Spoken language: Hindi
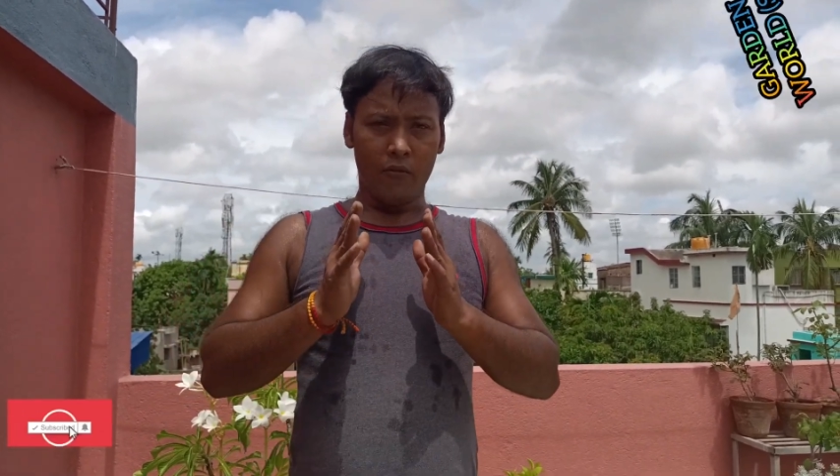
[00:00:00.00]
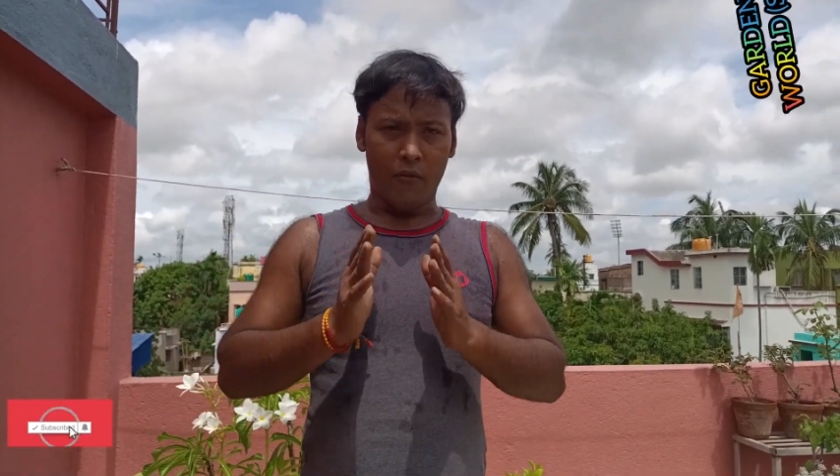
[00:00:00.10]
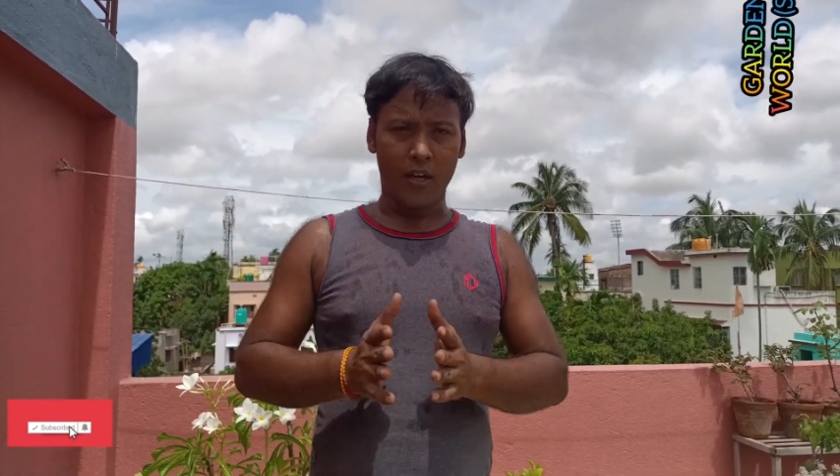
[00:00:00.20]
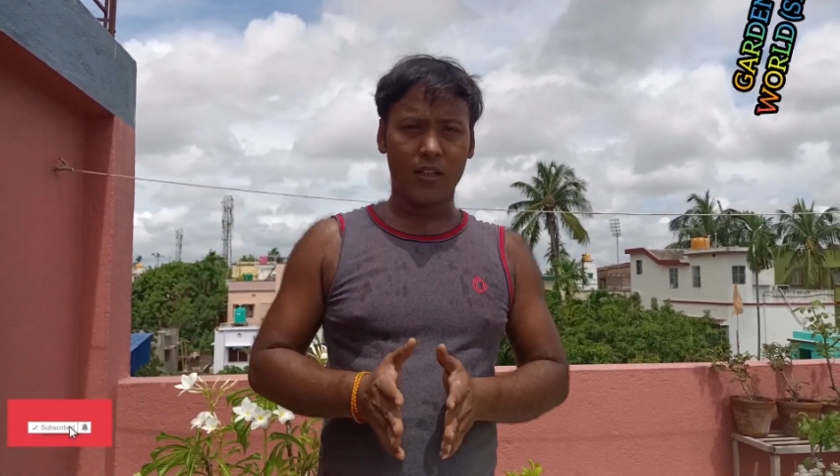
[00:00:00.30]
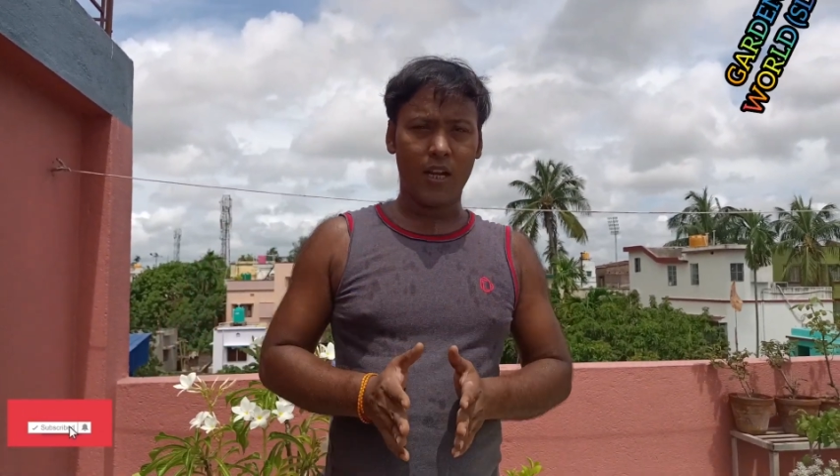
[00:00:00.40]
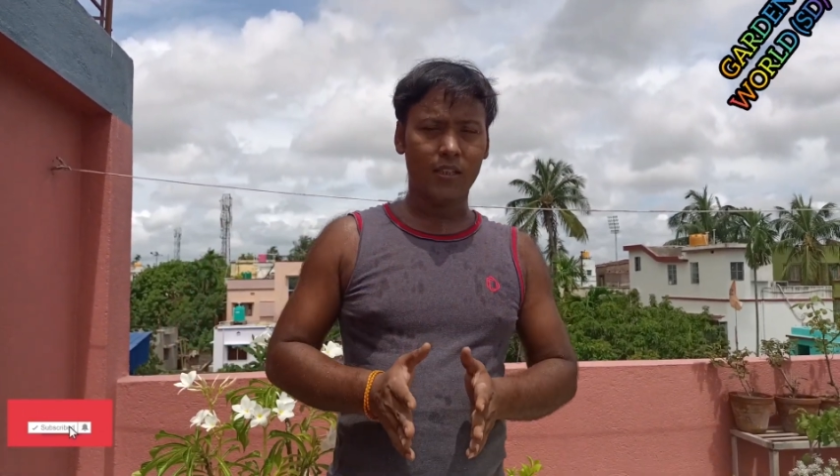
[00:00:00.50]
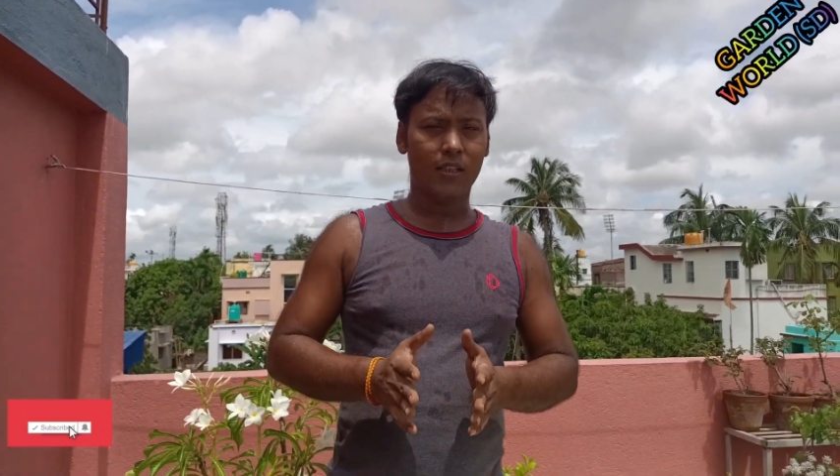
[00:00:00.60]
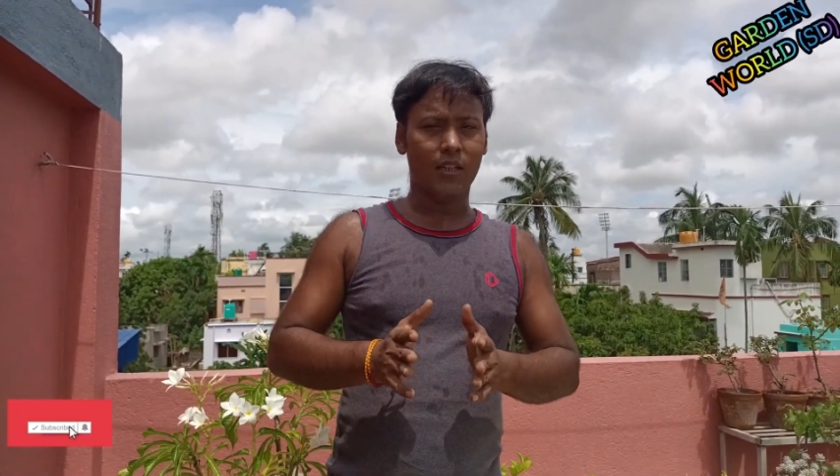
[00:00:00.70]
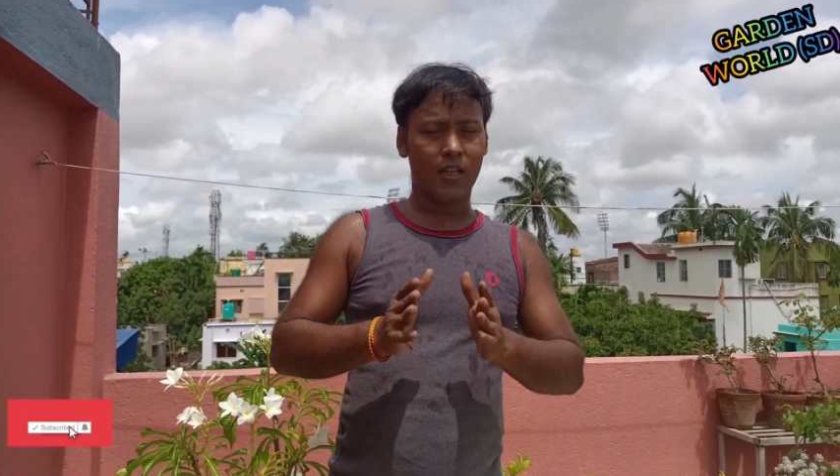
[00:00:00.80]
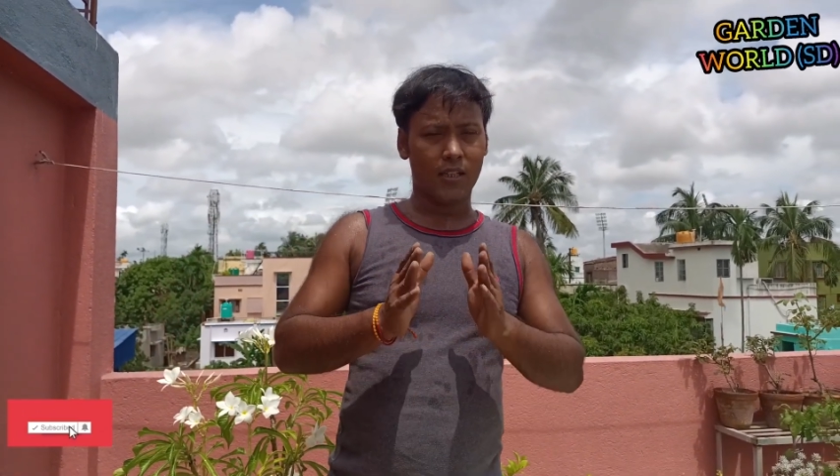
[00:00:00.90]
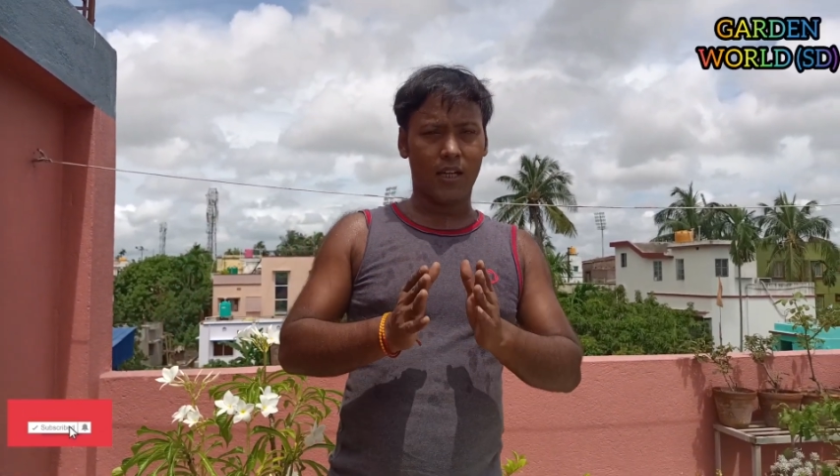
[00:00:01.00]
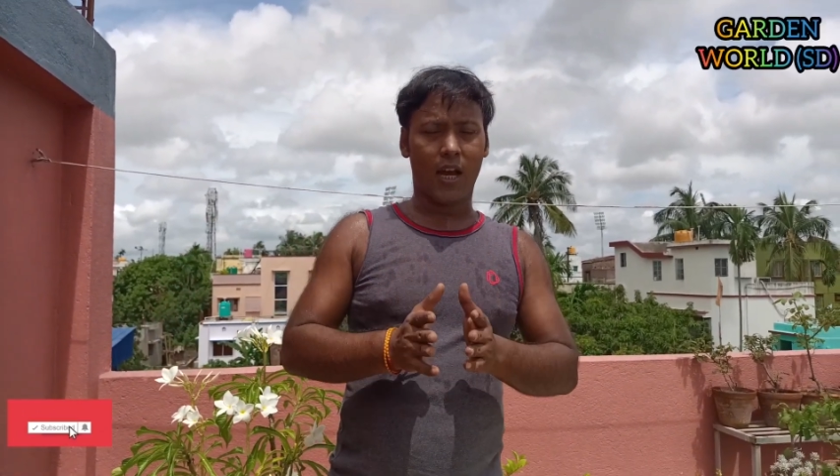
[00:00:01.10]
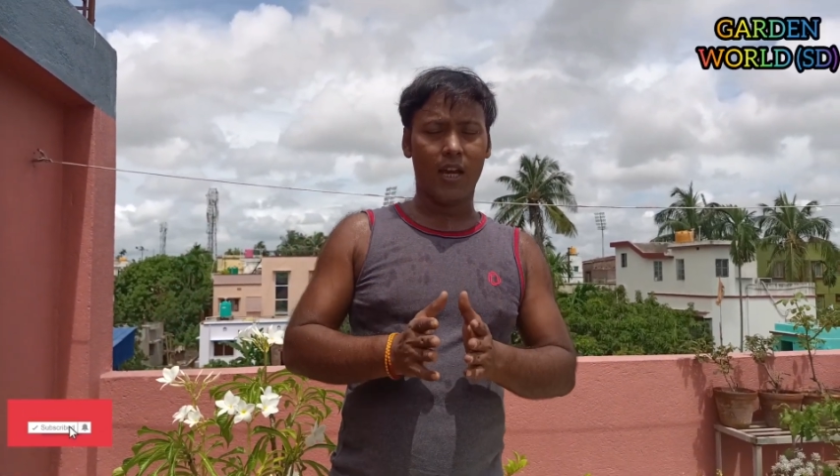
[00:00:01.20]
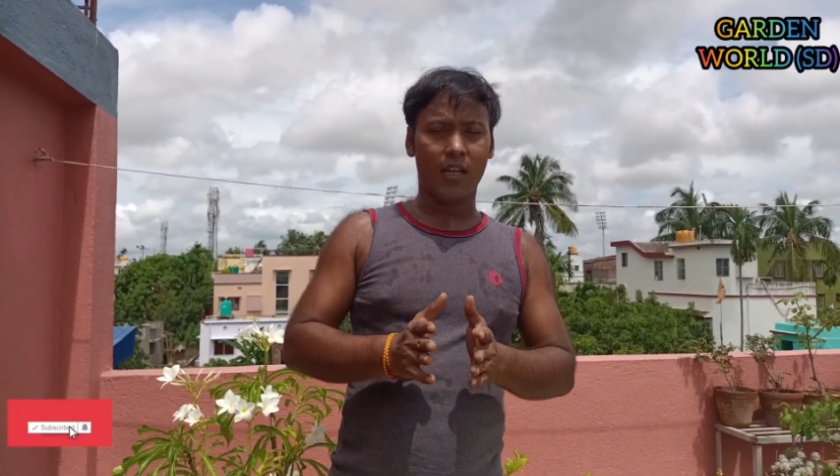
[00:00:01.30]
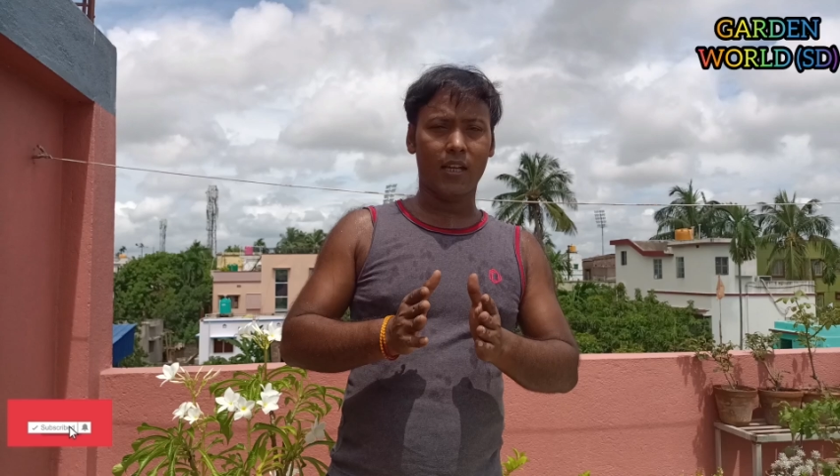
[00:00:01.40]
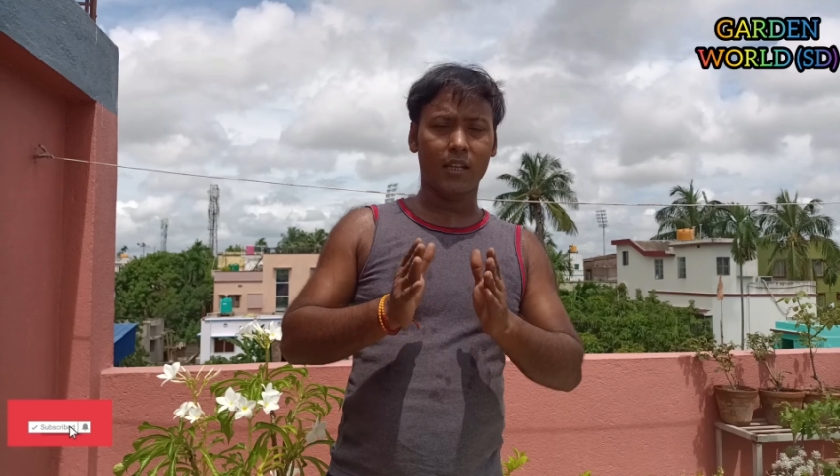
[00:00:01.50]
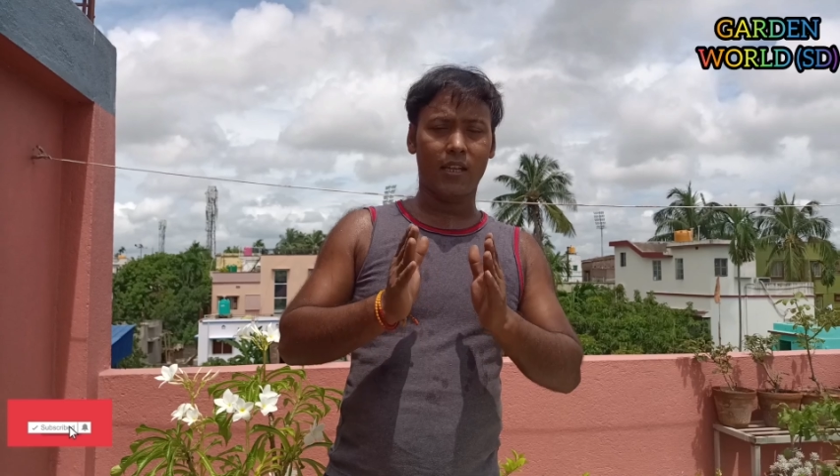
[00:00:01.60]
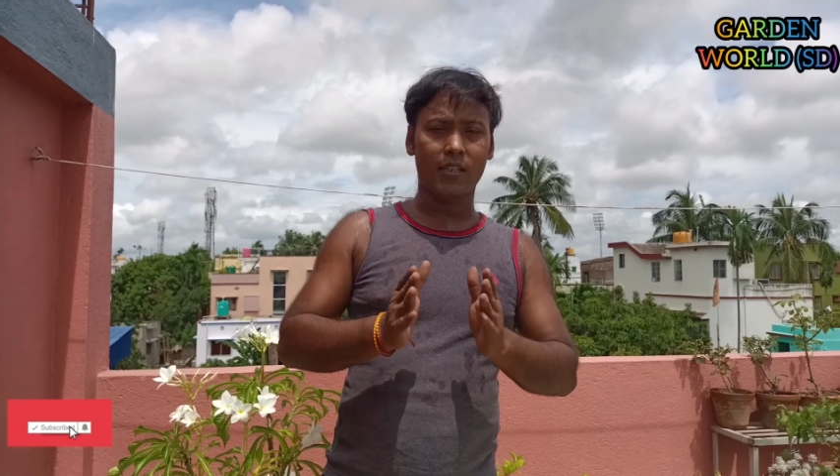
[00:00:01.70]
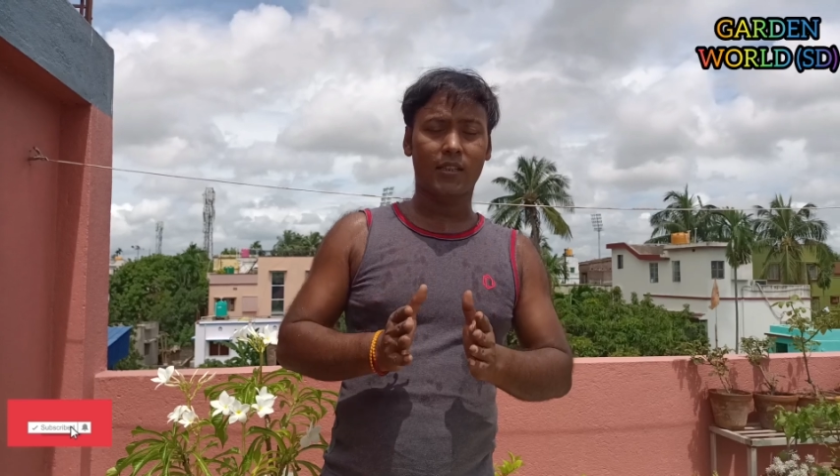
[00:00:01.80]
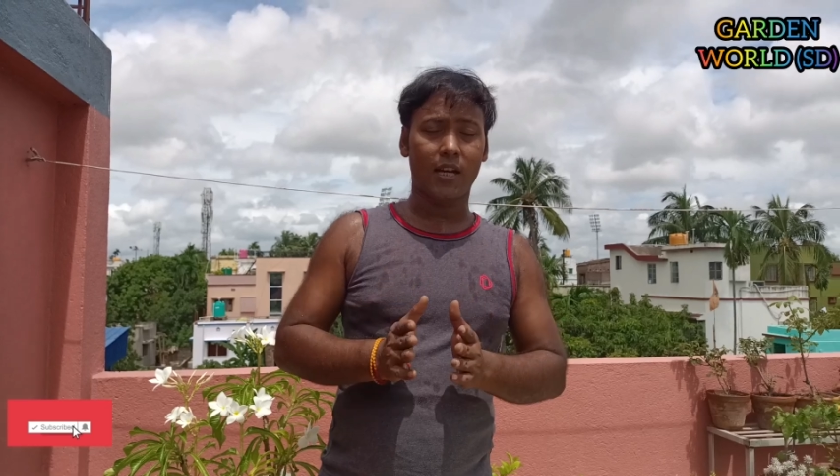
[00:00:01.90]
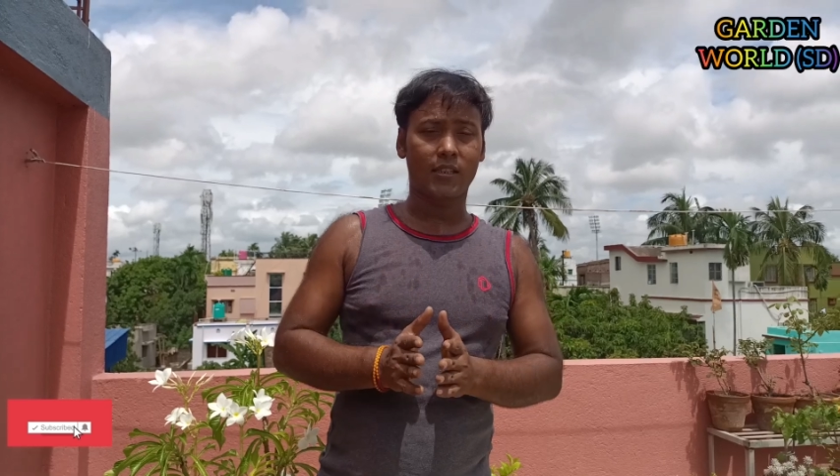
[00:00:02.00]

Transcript: फर्टिलाइज़र देना दिखाएंगे कि किस तरह